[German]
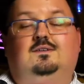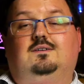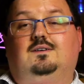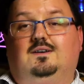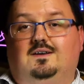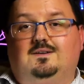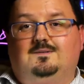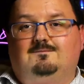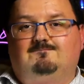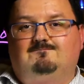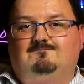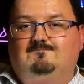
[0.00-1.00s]
Ah
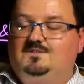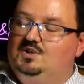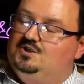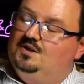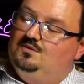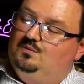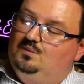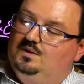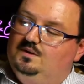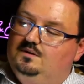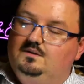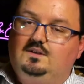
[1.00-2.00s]
die Stadt
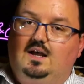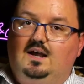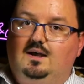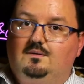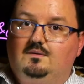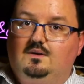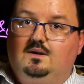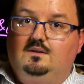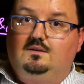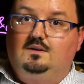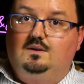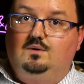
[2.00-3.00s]
Ur, da
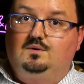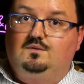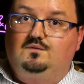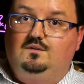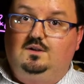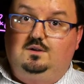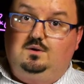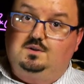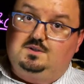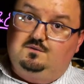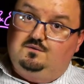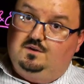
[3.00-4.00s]
hatten die Leute viele
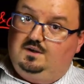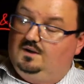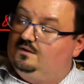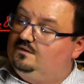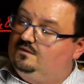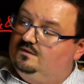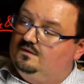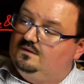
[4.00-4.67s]
Götzen verehrt.